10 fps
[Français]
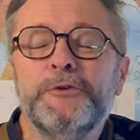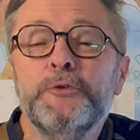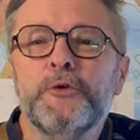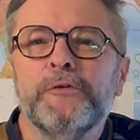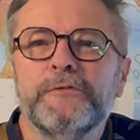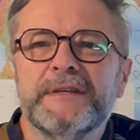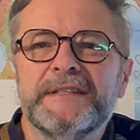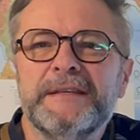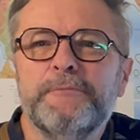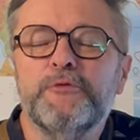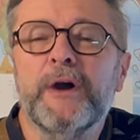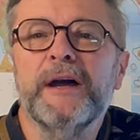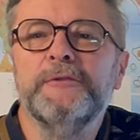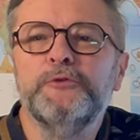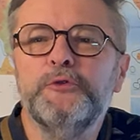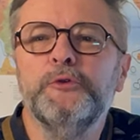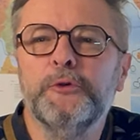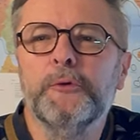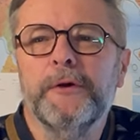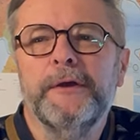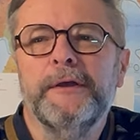Nous revoici pour un tuto.